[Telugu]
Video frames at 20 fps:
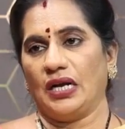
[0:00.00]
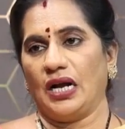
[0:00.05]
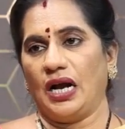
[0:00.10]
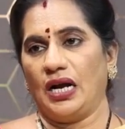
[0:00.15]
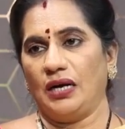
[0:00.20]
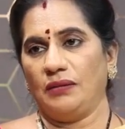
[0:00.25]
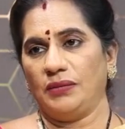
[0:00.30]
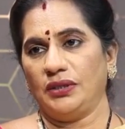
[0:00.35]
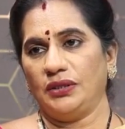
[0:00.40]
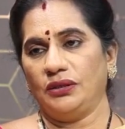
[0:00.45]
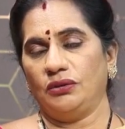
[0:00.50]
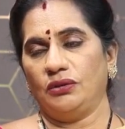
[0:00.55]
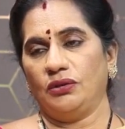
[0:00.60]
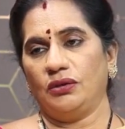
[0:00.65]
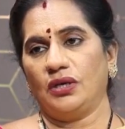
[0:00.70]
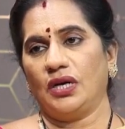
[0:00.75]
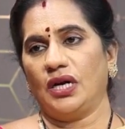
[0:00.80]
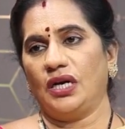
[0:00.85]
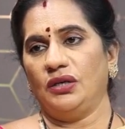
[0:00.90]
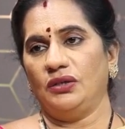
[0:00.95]
కామంతో
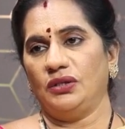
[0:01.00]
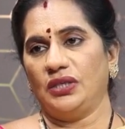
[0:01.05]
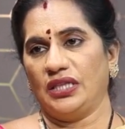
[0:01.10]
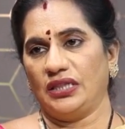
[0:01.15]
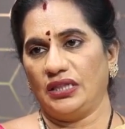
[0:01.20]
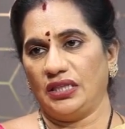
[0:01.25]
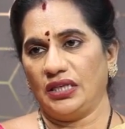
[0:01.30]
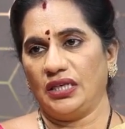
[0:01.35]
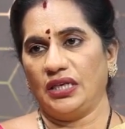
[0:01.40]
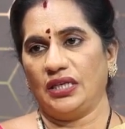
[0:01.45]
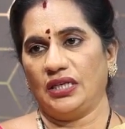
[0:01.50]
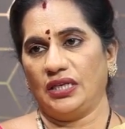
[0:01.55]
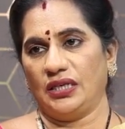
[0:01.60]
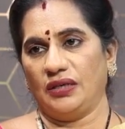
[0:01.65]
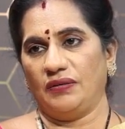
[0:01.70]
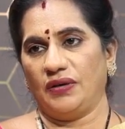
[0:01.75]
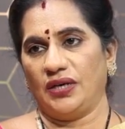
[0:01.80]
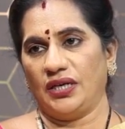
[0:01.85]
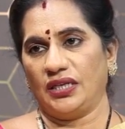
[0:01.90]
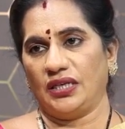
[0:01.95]
కళ్ళు
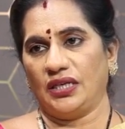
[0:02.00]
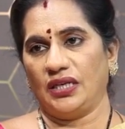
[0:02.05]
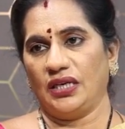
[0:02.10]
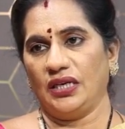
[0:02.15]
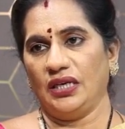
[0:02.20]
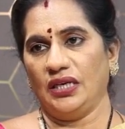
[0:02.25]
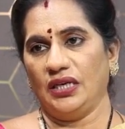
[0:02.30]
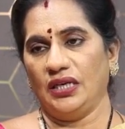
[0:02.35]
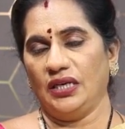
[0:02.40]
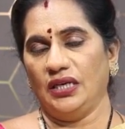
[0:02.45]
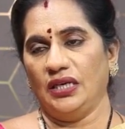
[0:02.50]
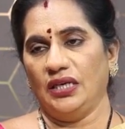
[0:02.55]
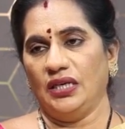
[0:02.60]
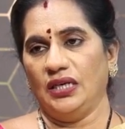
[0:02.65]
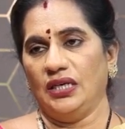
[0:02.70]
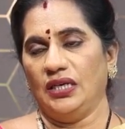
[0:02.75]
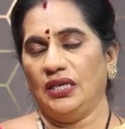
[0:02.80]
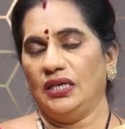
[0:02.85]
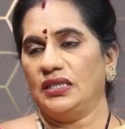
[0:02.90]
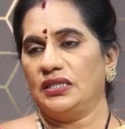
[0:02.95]
నెత్తికెక్కిన వాడికి
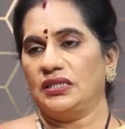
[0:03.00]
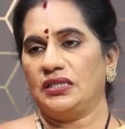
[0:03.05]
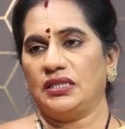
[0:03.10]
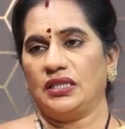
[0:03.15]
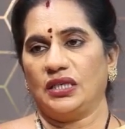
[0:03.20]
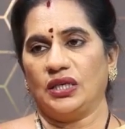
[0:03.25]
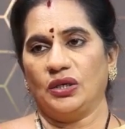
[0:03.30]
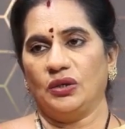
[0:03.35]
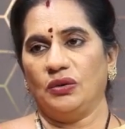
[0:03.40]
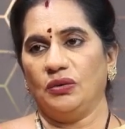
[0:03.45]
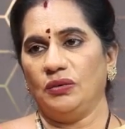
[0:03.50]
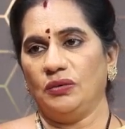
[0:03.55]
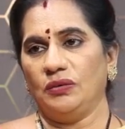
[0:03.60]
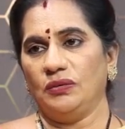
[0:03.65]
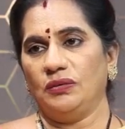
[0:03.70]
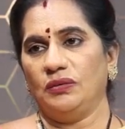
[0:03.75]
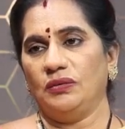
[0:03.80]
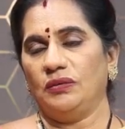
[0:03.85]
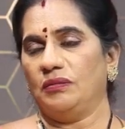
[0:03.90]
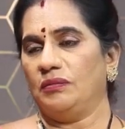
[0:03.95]
సిగ్గు
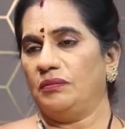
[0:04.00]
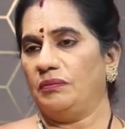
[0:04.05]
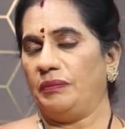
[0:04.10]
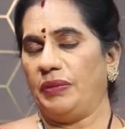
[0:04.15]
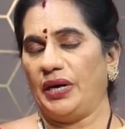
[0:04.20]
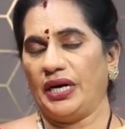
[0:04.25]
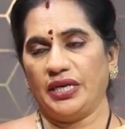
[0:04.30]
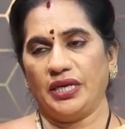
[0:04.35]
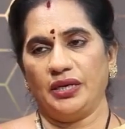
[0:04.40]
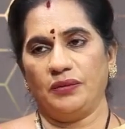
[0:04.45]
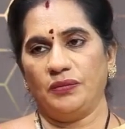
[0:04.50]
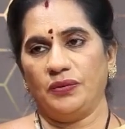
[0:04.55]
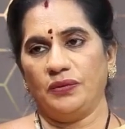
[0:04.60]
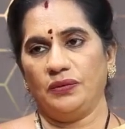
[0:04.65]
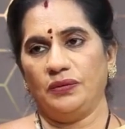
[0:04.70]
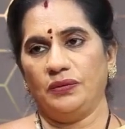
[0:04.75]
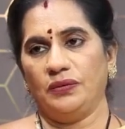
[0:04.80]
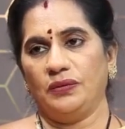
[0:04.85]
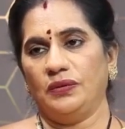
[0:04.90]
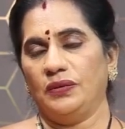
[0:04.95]
భయము
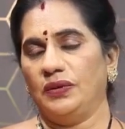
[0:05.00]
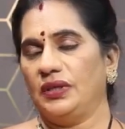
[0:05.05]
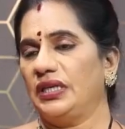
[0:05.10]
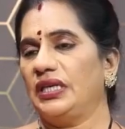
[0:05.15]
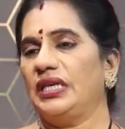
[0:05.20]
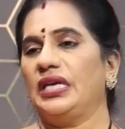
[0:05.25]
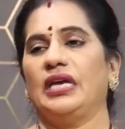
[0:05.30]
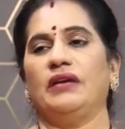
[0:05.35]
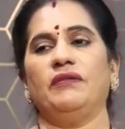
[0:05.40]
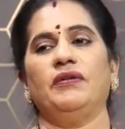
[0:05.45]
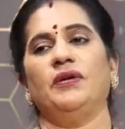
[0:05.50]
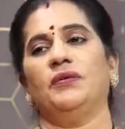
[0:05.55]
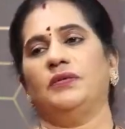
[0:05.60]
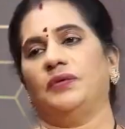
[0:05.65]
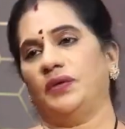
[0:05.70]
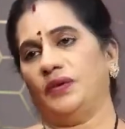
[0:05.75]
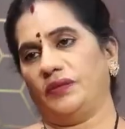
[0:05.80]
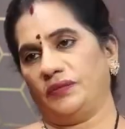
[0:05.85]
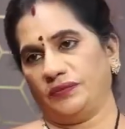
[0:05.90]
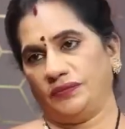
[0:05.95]
ఏమీ
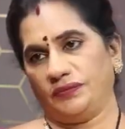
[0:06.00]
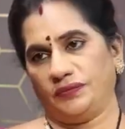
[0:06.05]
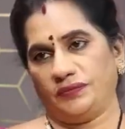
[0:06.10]
ఉండవు